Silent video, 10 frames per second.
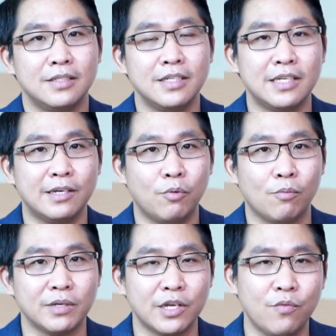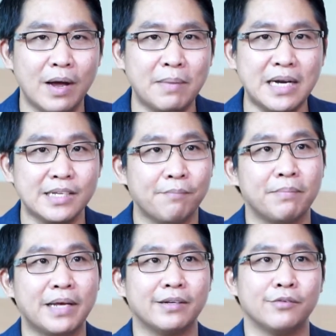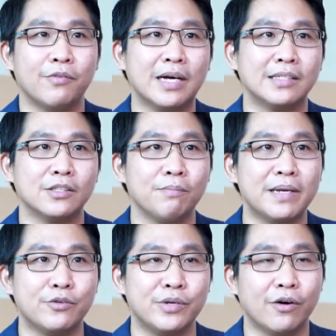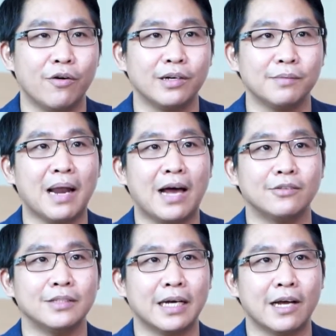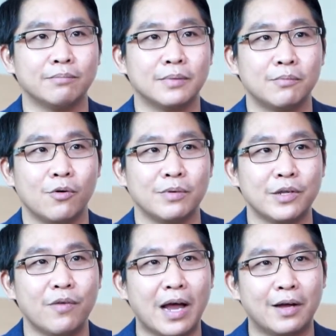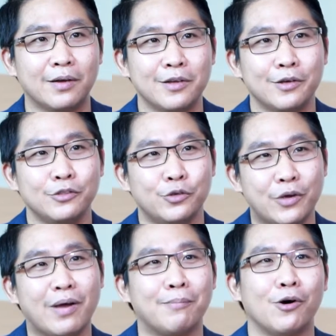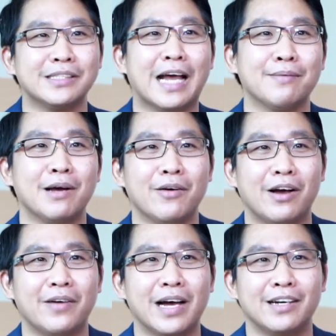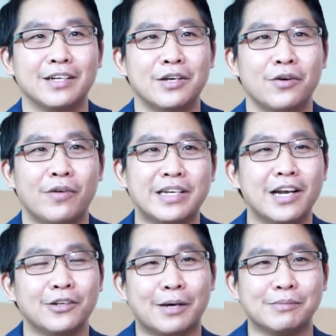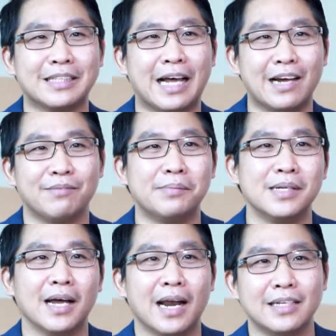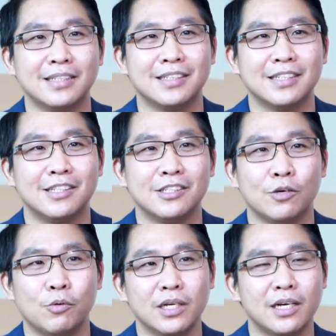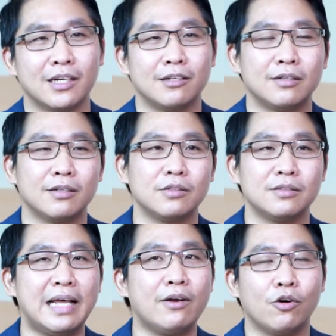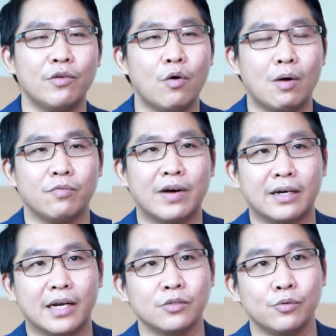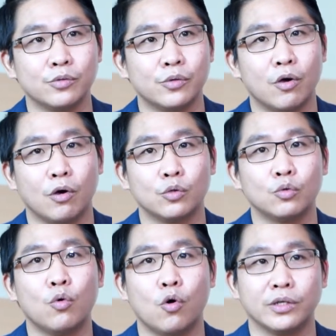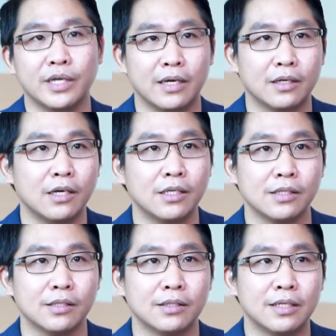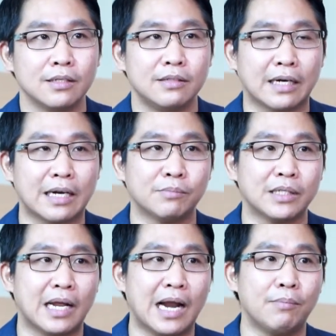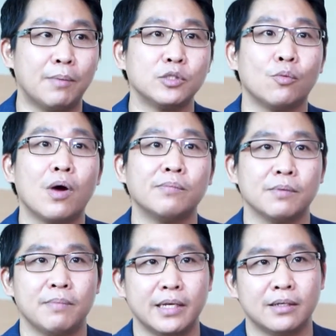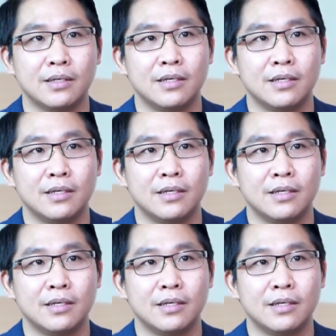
จริงๆ ผมคิดว่าไม่ได้จำเป็นว่าจะต้องเป็นยูนิคอร์หรือเปล่านะครับ ผมคิดว่าอยู่ที่ความพอใจมากกว่าว่าวันนี้เราทำสตาร์ทอัพมาเพื่ออะไร สมมติถ้าเกิดแน่นอนว่าความฝันอันสูงสุดของทุกๆคนเนี่ย ก็คืออยากทำสตาร์ทอัพแล้วประสบความสำเร็จ